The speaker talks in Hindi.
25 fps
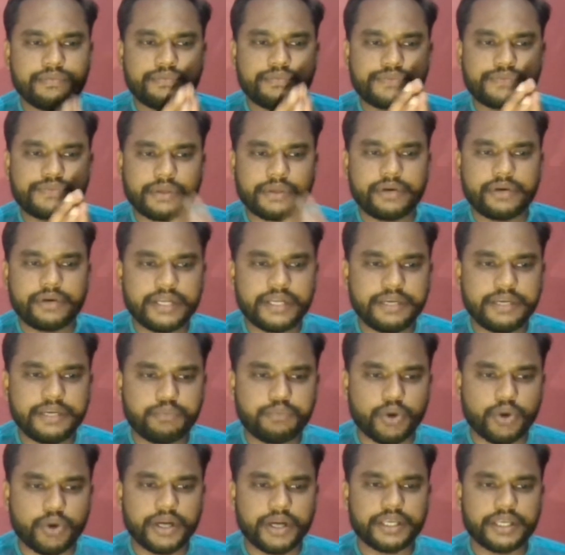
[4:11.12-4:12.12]
सेवनटीन
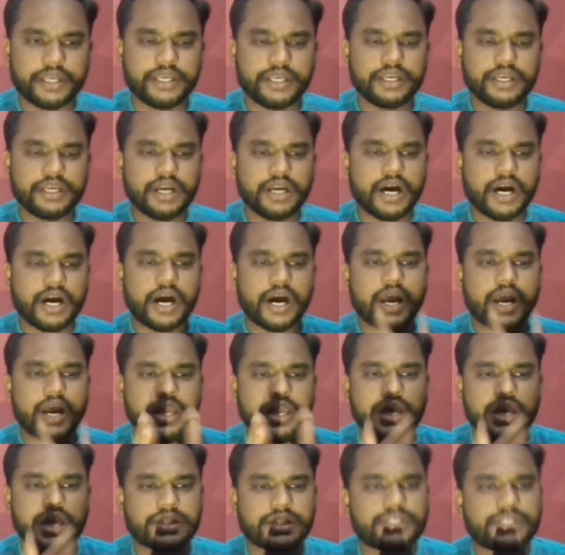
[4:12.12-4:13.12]
पॉइंट की
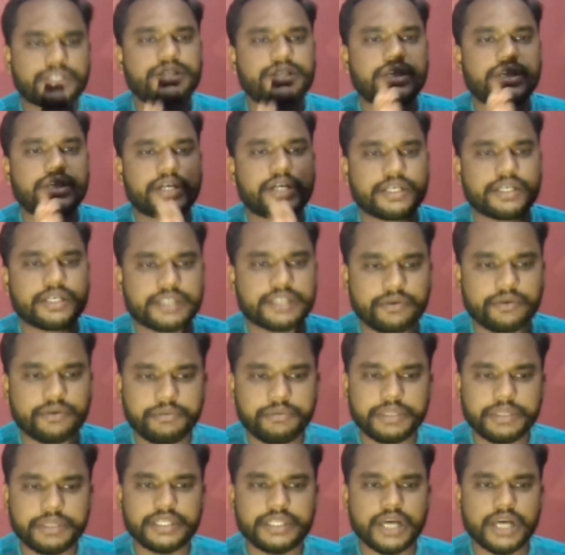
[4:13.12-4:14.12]
आईआरसी 37
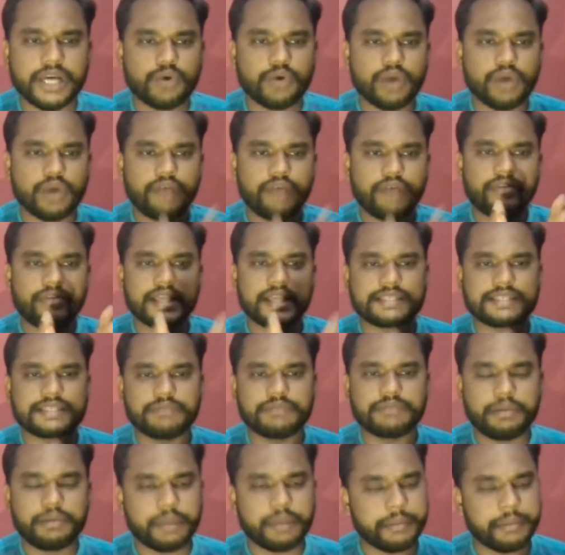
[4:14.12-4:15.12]
में दिया हुआ है
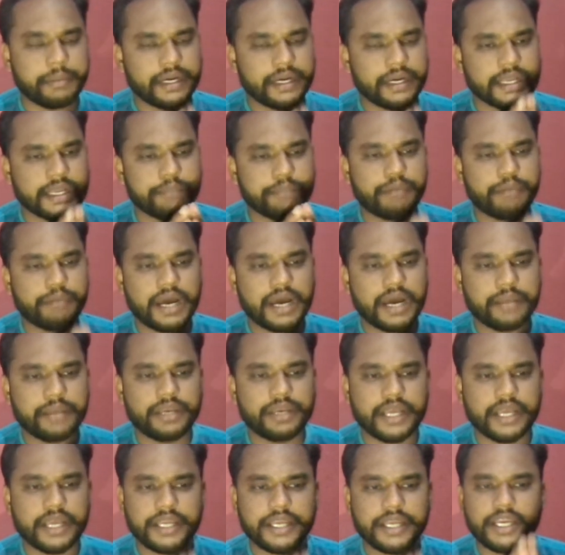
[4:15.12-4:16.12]
फ्लेक्सिबल पेमेंट के बारे
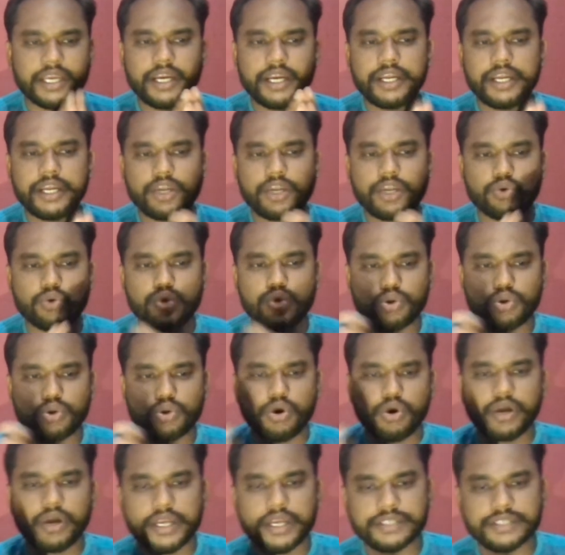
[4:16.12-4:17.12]
में यानी कि इंडियन रोड
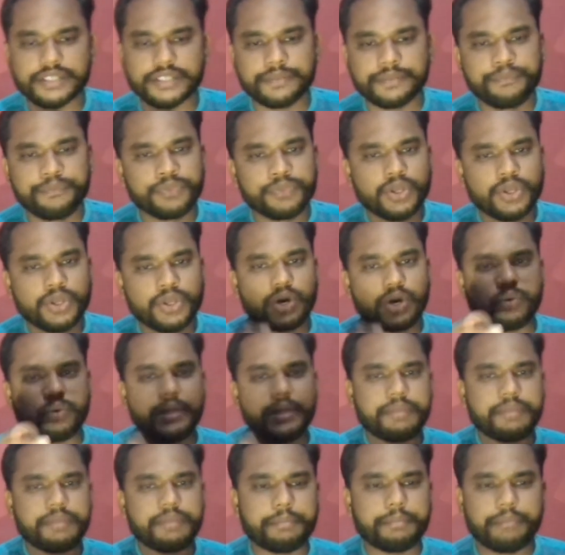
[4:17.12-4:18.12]
कांग्रेस और
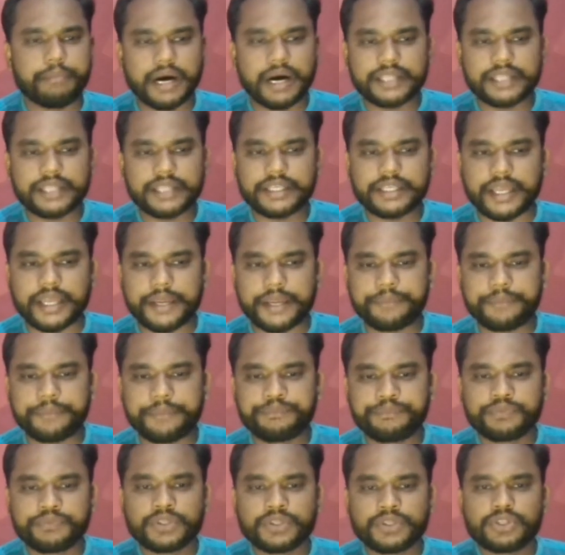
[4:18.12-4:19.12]
वहीं पे बात करें
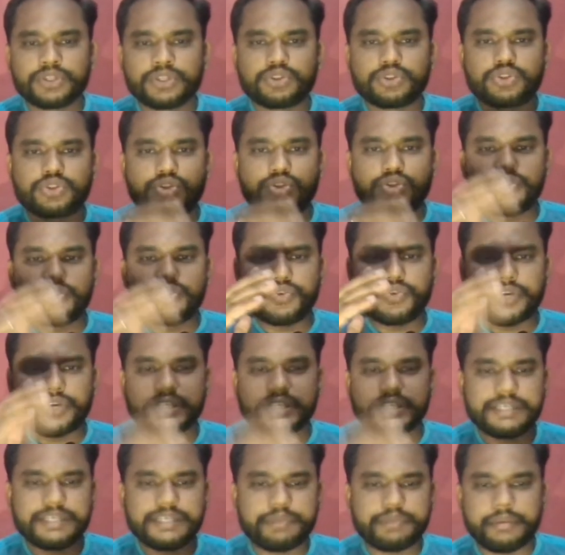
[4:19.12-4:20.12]

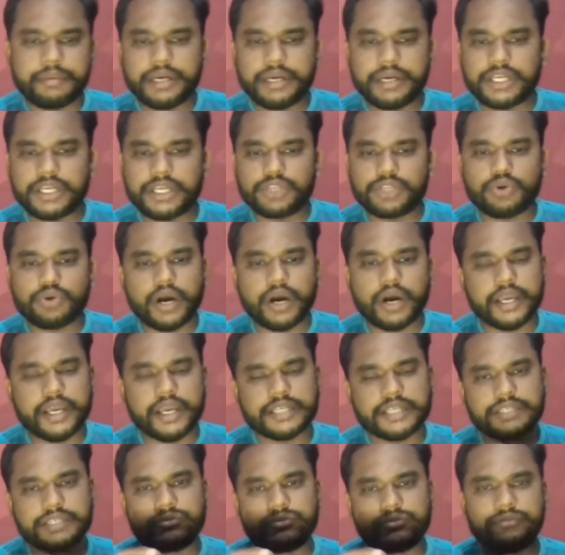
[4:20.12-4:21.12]
रिजिट पेमेंट की तो
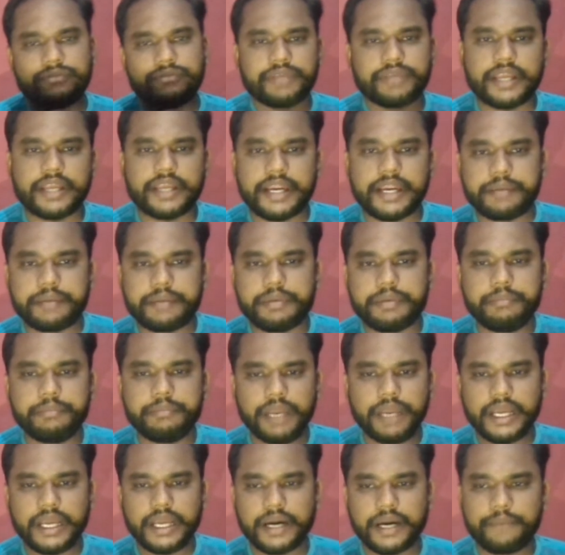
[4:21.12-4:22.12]
आईआरसी 58 में
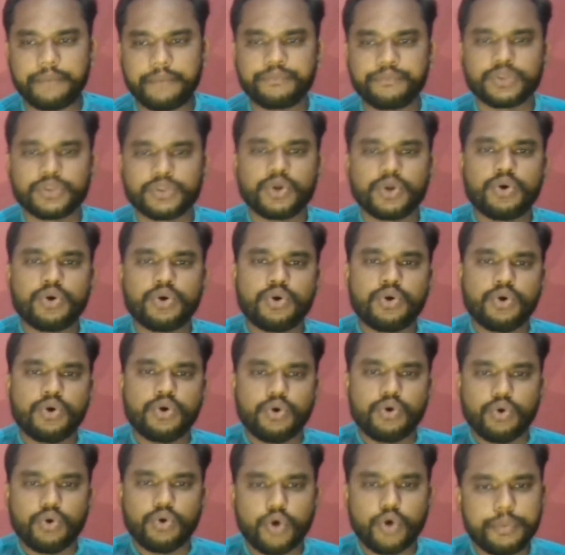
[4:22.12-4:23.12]
मिलेगा
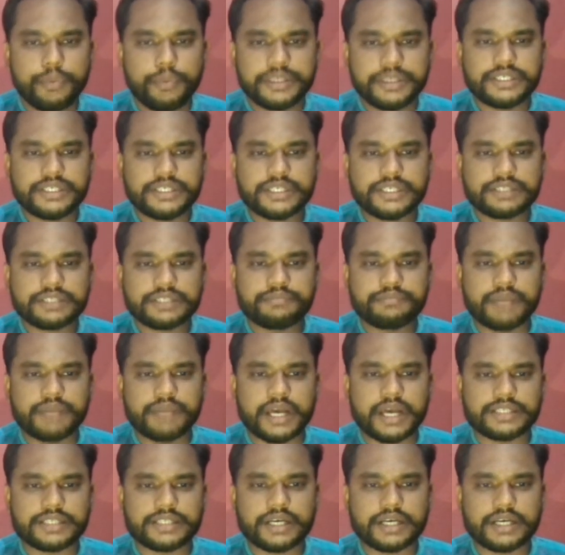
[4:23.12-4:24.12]
होप इंजीनियर्स मैं आशा